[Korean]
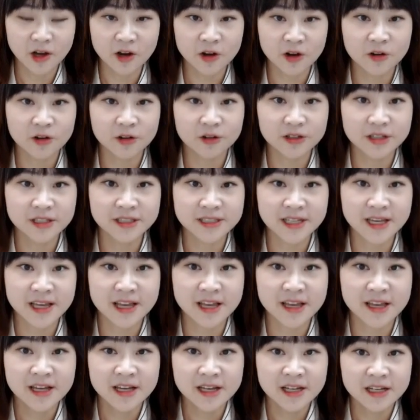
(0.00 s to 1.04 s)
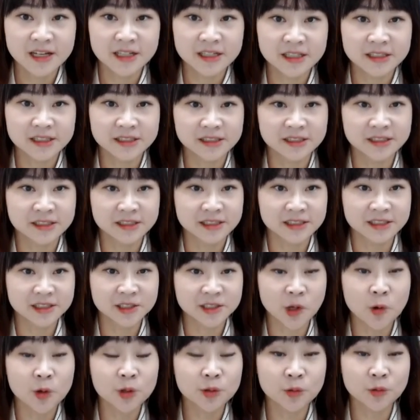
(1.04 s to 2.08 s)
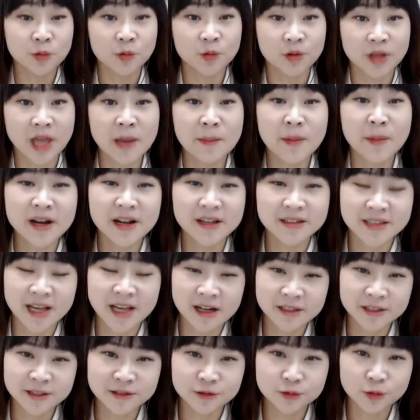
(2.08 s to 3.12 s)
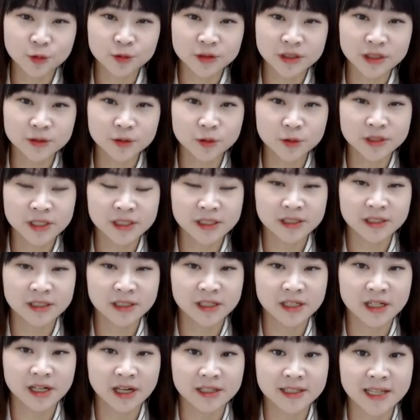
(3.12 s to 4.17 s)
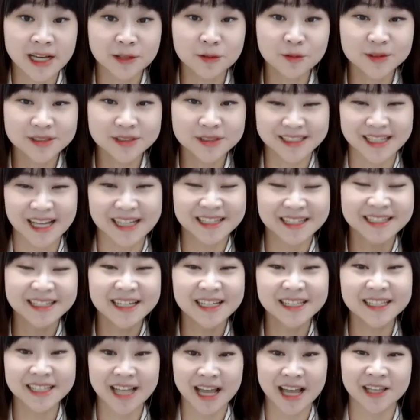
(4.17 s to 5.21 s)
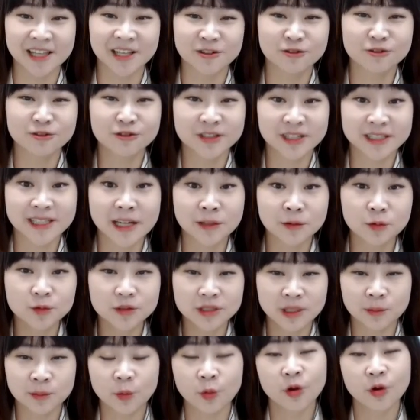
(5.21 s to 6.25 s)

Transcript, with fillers: 어, 이제 그 저희도 개발한 자가치유 코팅 소재를 자동차 자체는 아니고 이제 자동차